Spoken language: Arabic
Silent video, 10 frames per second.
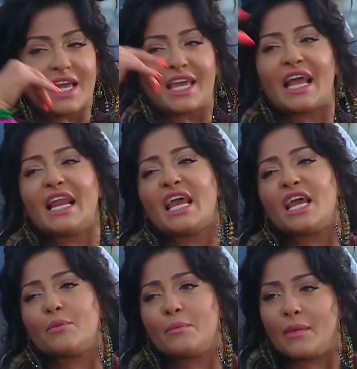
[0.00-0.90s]
كلام
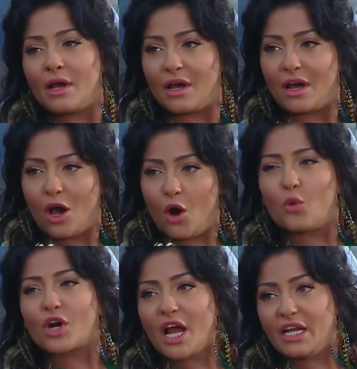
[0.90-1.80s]

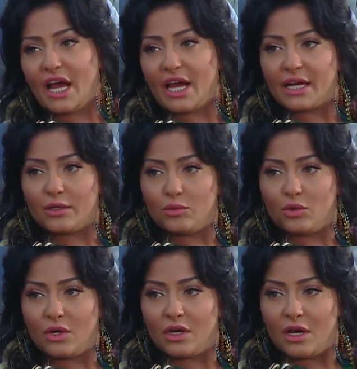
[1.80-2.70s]
وراح لحاله
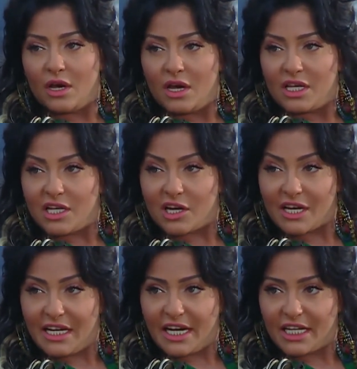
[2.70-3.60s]
يا
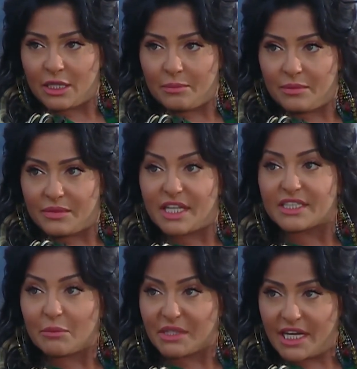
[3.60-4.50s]
راجل عيب ده انت
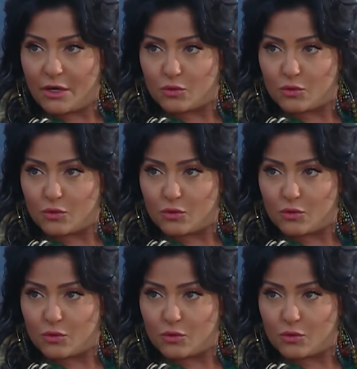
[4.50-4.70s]
متجوز